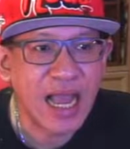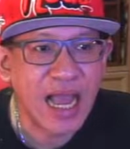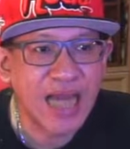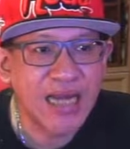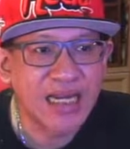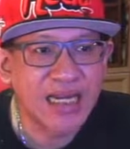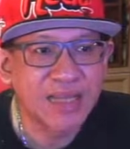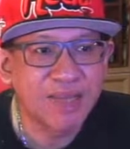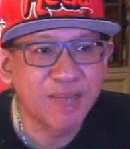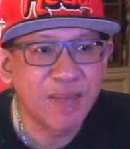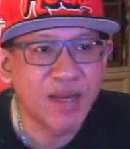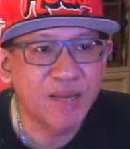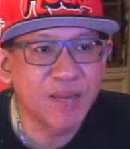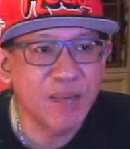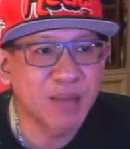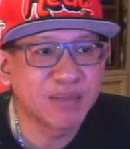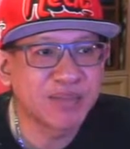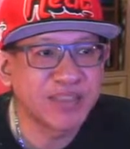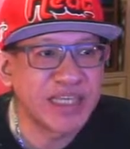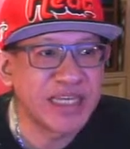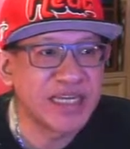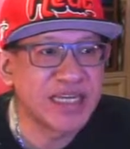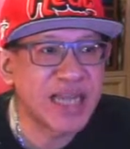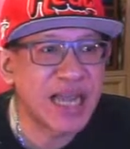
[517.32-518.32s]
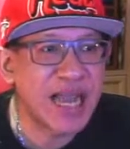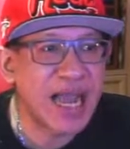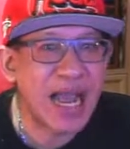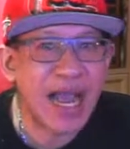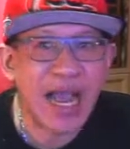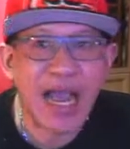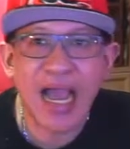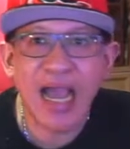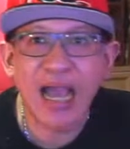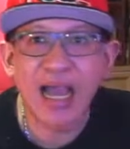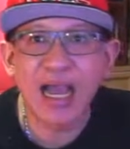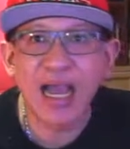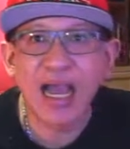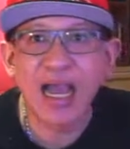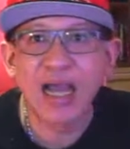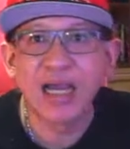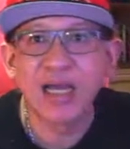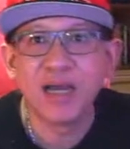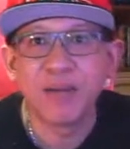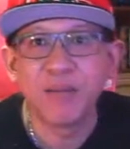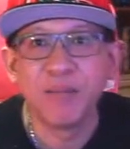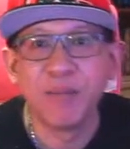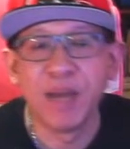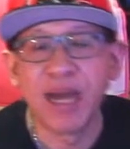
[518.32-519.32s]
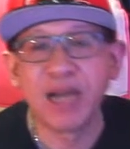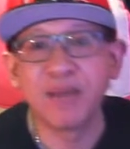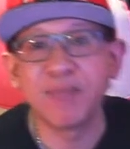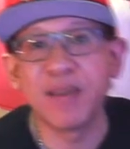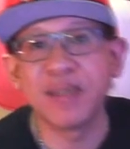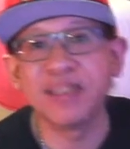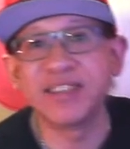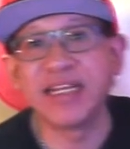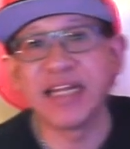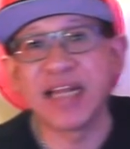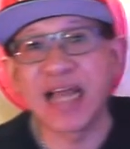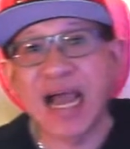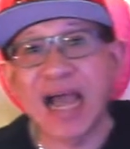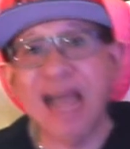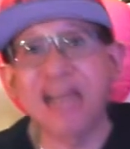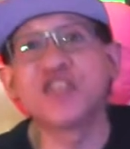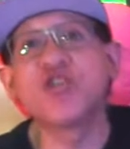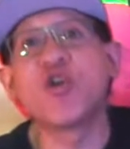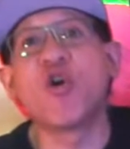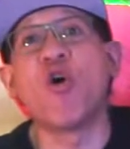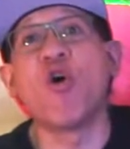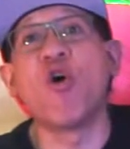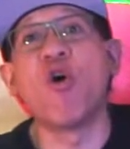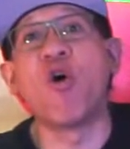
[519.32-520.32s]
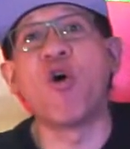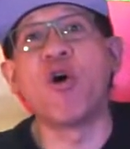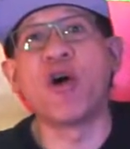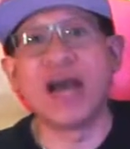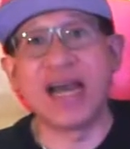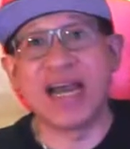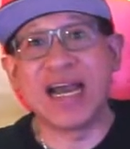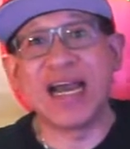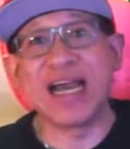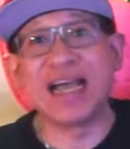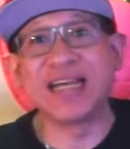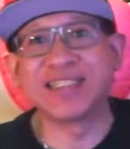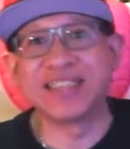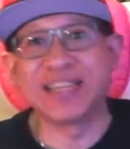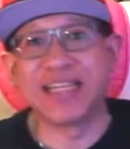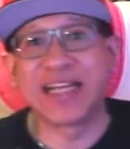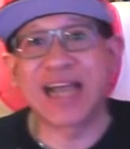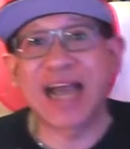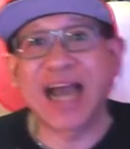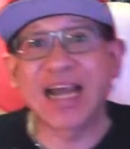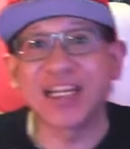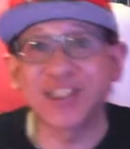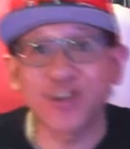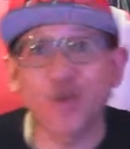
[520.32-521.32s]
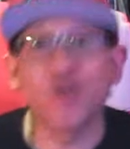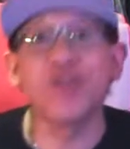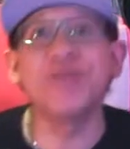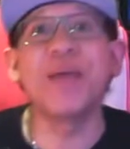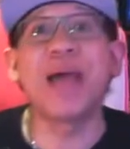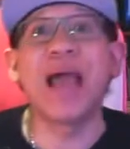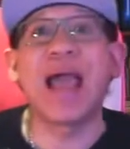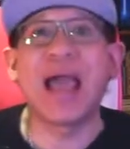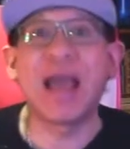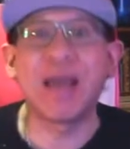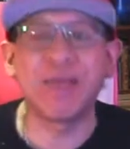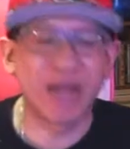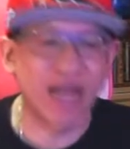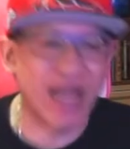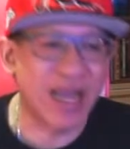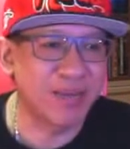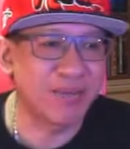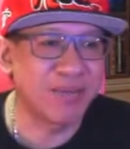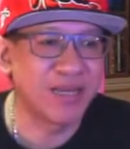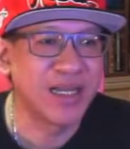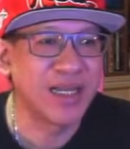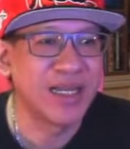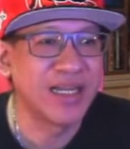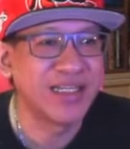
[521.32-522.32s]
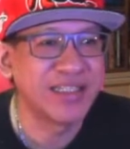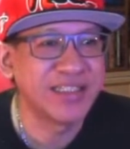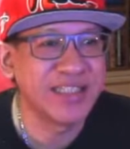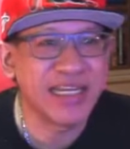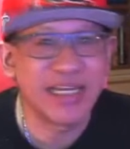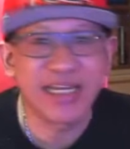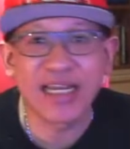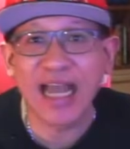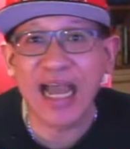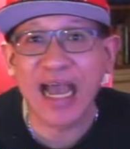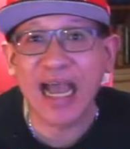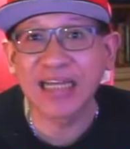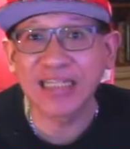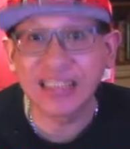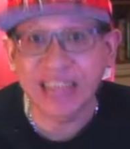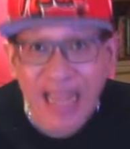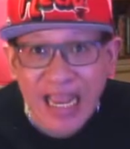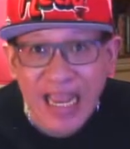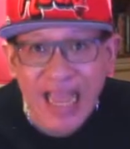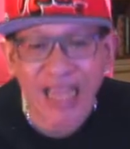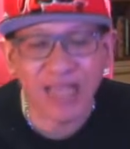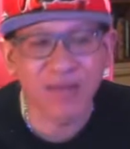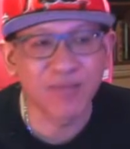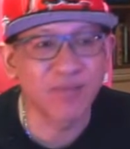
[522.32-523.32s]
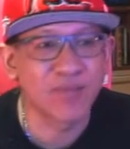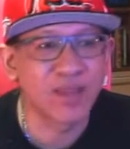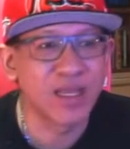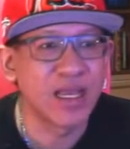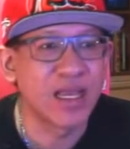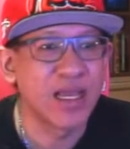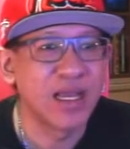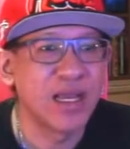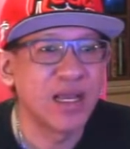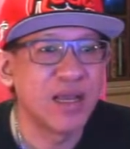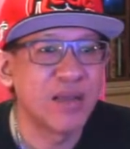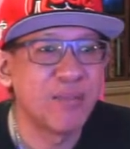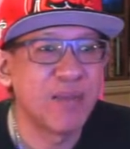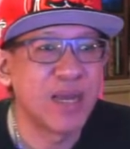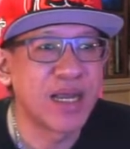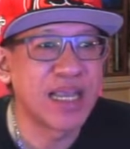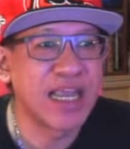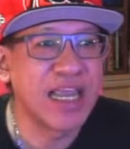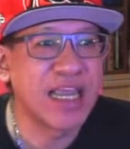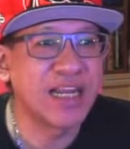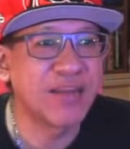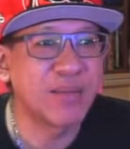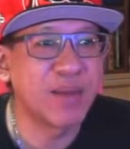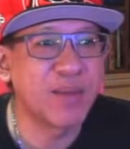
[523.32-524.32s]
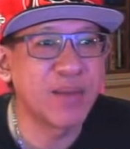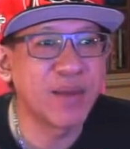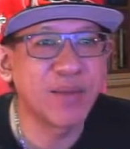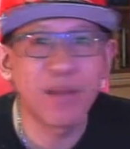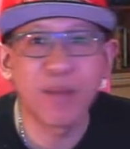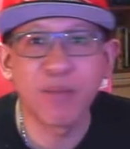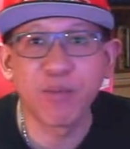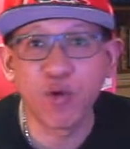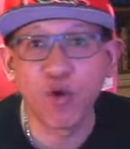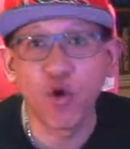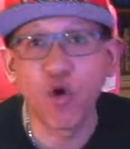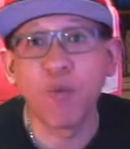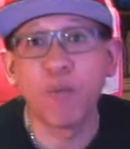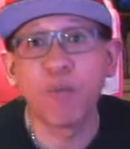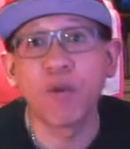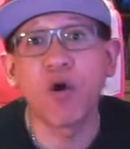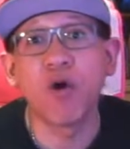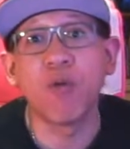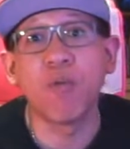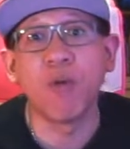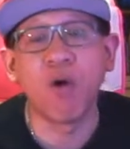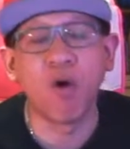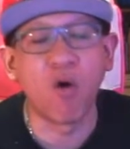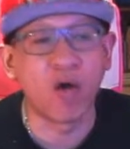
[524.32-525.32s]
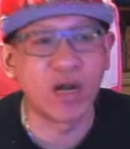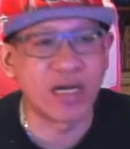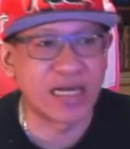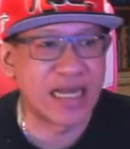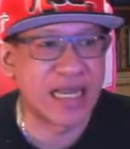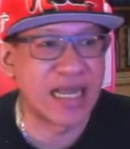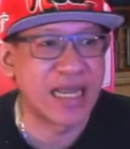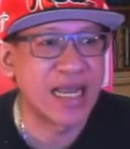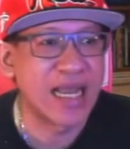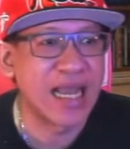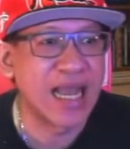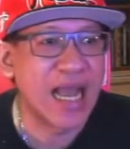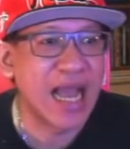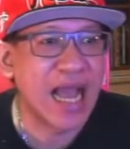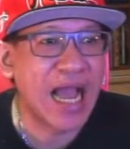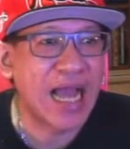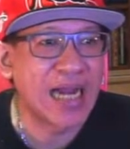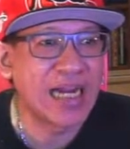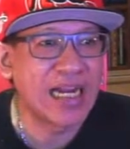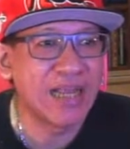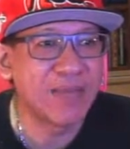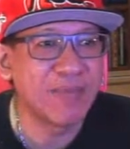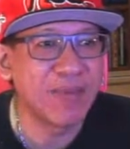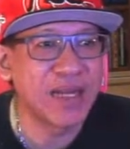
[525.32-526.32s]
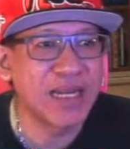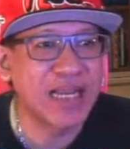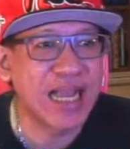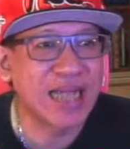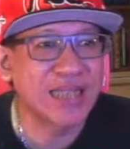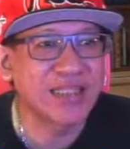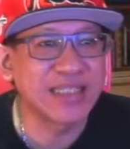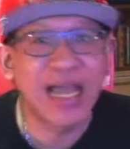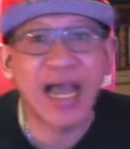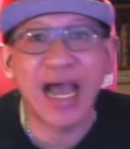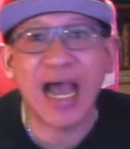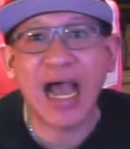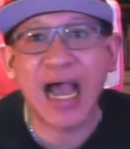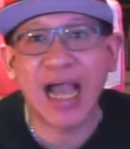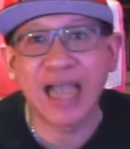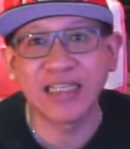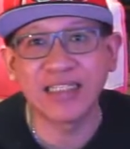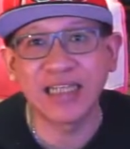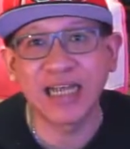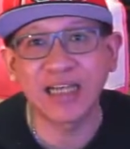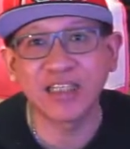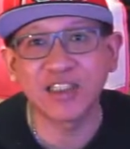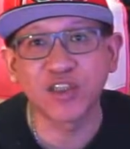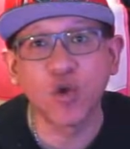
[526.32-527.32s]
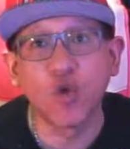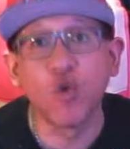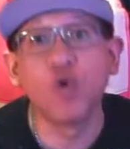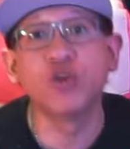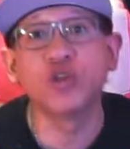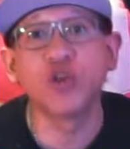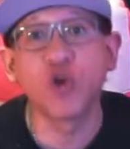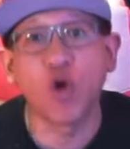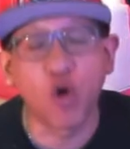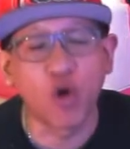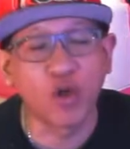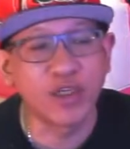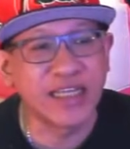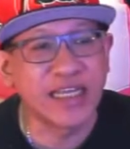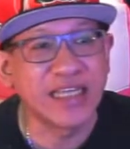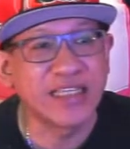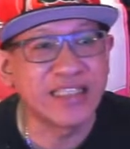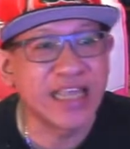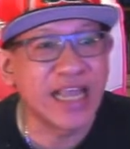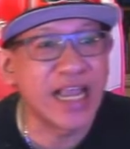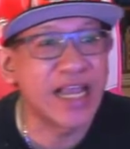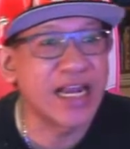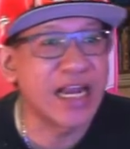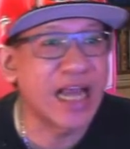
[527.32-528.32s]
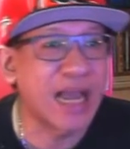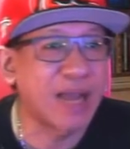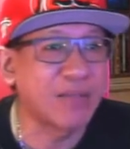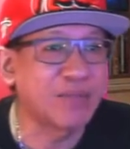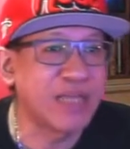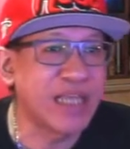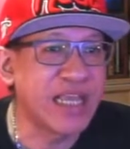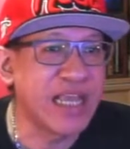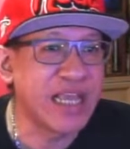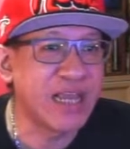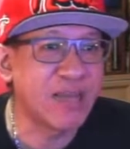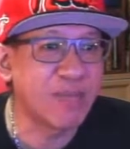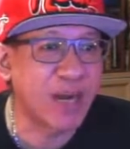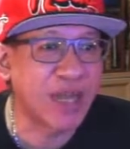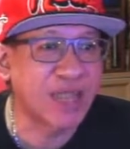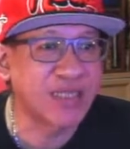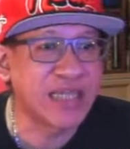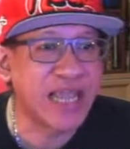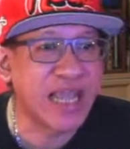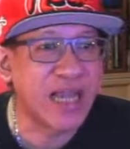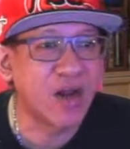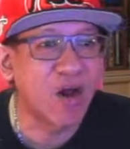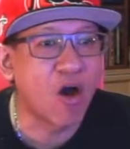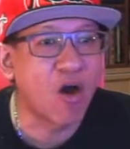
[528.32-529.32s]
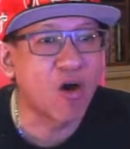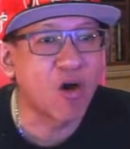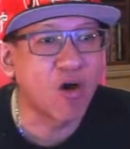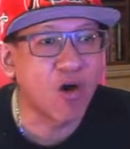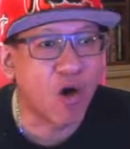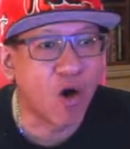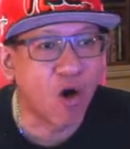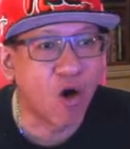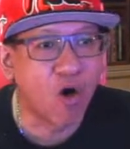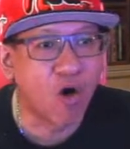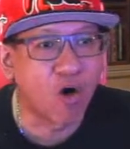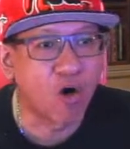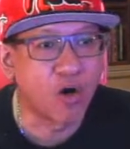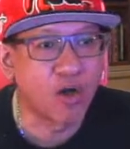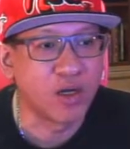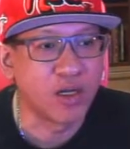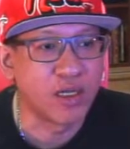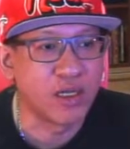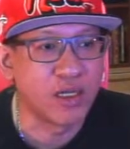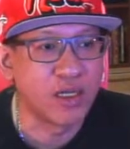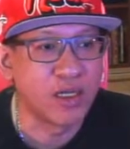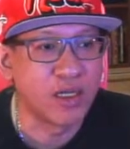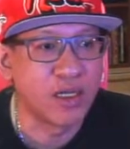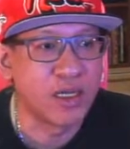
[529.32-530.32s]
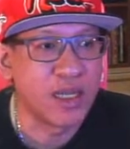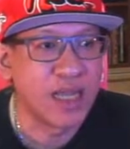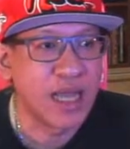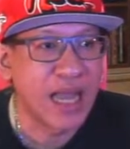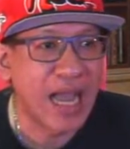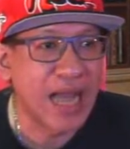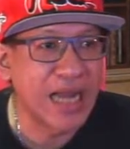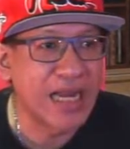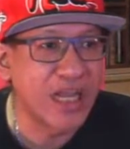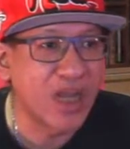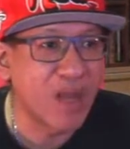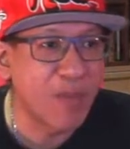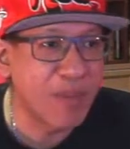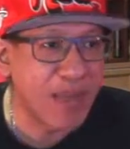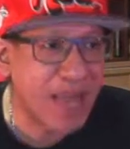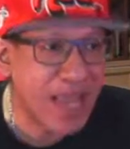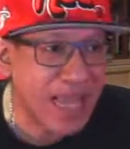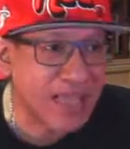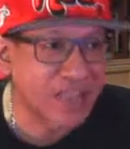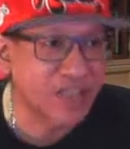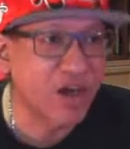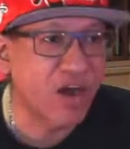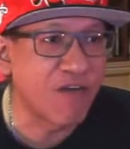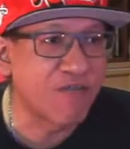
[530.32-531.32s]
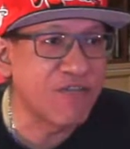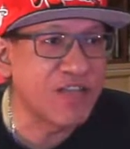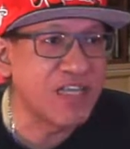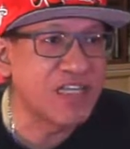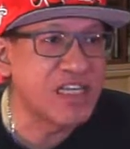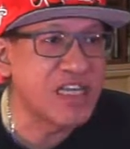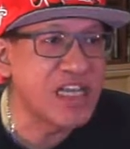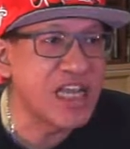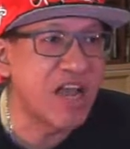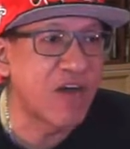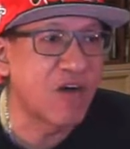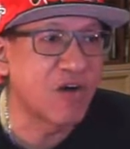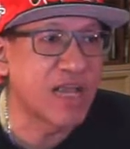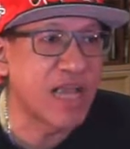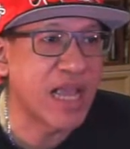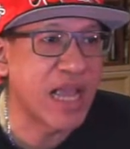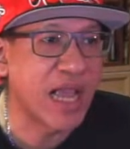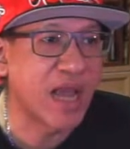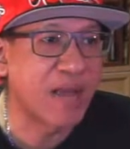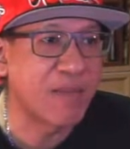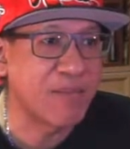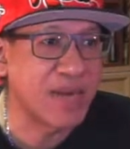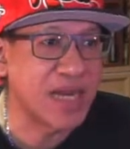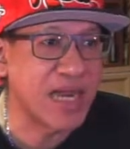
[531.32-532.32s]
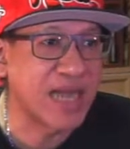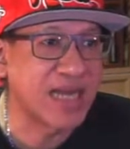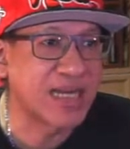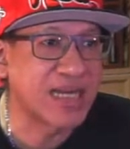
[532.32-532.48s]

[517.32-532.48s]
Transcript: อันนี้เป็นแบบสินค้าเหมือนเป็นสินค้าโชว์ เออ สินค้าต้นแบบนะครับ สินค้าจริง เมื่อกี้นี่มันเป็นแบบรูปโปรโมทนะอันนี้เป็นการถ่ายจากตู้โชว์ จริง ๆ นะครับ ที่ประเทศฮ่องกง อันนี้ก็เพจ Official เนี่ยเหมือ